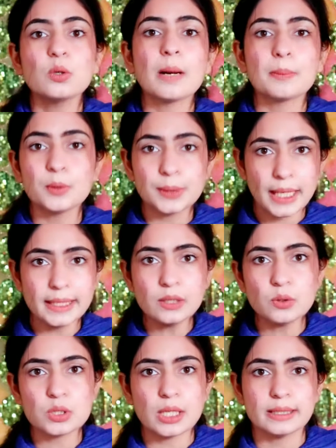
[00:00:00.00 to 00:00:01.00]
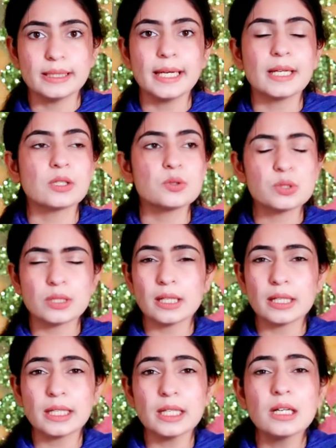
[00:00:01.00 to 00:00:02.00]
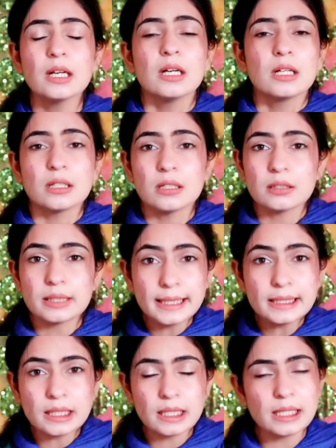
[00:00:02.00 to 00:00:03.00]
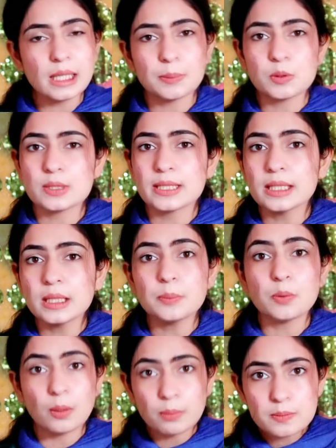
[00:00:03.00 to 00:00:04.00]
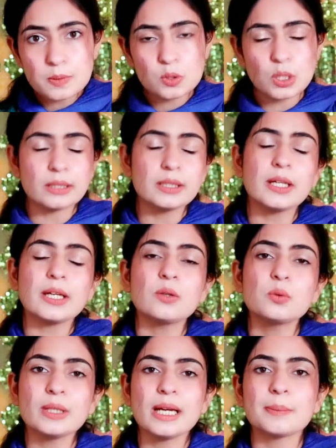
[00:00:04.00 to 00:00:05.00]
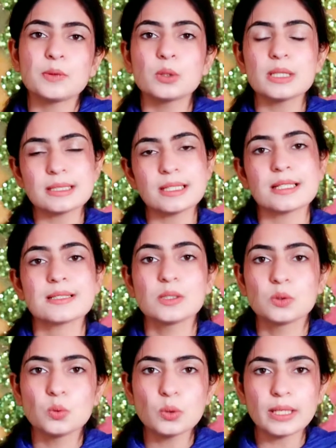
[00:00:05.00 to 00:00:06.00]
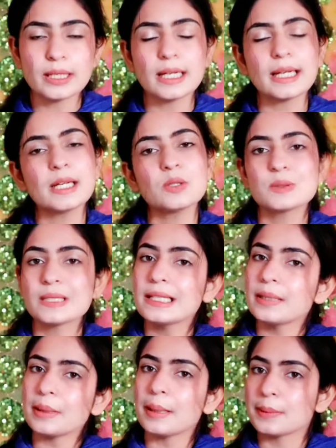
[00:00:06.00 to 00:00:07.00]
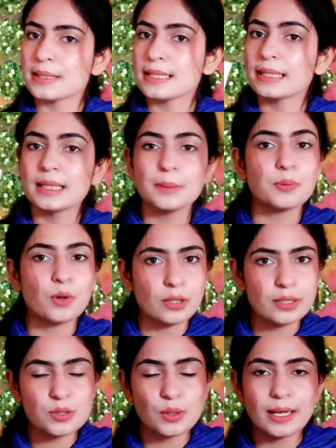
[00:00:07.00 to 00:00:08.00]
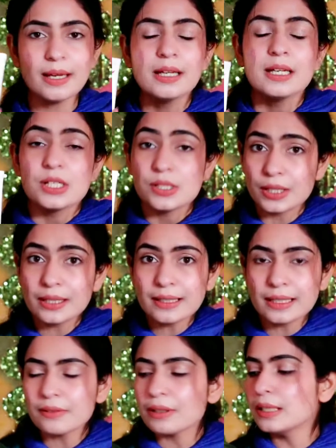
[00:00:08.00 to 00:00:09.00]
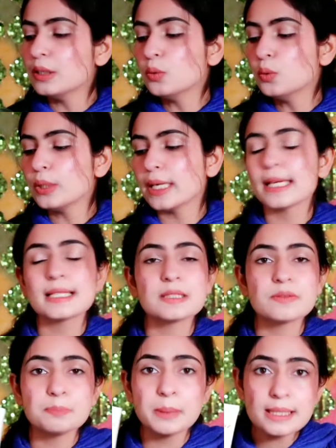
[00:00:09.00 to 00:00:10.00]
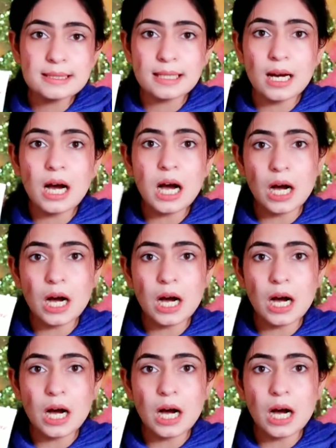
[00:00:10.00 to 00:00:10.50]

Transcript: हो आपको टैनिंग हो जाती है कुछ तरह की कई तरह की आपको स्किन की प्रॉब्लम्स हो जाती हैं उन्हें आपको किस तरह से दूर करना है उसके लिए मैं आपके साथ ये प्रोडक्ट जो है शेयर करने वाली हूँ ये है स्पिन्स का